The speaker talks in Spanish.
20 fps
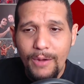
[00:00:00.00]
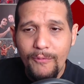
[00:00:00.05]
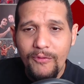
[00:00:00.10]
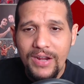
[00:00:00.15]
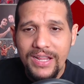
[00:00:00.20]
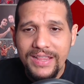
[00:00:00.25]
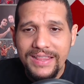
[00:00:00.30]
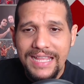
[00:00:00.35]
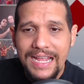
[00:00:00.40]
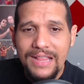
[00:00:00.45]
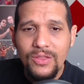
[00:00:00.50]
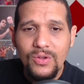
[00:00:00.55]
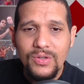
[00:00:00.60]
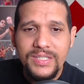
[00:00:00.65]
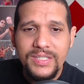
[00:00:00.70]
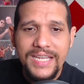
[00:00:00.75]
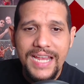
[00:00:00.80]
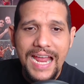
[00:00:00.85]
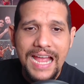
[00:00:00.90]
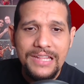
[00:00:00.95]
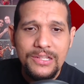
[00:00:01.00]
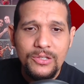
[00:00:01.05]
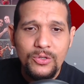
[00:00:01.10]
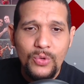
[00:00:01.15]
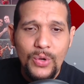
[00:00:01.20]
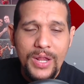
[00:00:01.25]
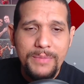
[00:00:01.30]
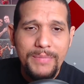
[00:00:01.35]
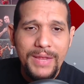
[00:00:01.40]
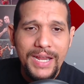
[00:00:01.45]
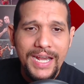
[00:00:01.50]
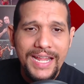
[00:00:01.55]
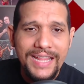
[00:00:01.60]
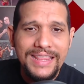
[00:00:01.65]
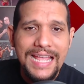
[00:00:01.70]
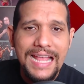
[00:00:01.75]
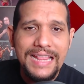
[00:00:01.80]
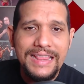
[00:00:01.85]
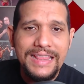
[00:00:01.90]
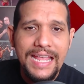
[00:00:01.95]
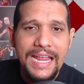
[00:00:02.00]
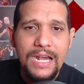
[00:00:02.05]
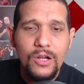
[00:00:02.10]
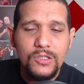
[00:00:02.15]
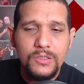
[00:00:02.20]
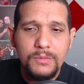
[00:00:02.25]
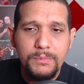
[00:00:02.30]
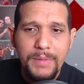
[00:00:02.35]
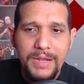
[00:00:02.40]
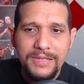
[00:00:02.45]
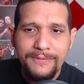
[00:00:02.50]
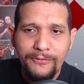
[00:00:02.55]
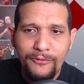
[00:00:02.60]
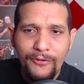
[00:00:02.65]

enfrentándose a Trent Beretta de los Best